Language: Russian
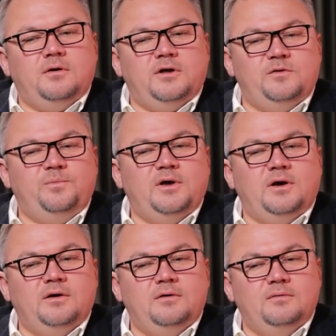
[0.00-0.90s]
а
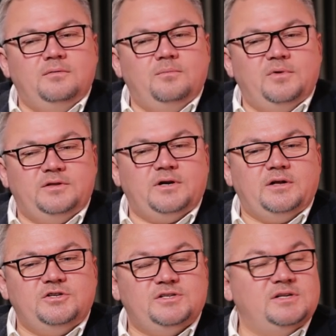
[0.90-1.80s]
тебя
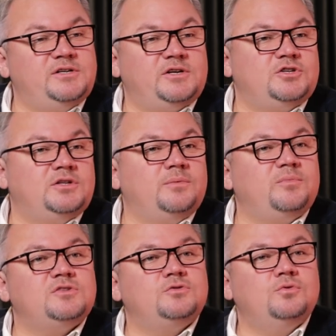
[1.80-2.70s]
полтора часа держат на
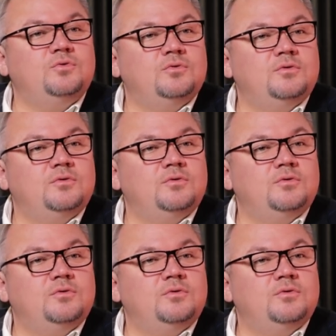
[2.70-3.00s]
посту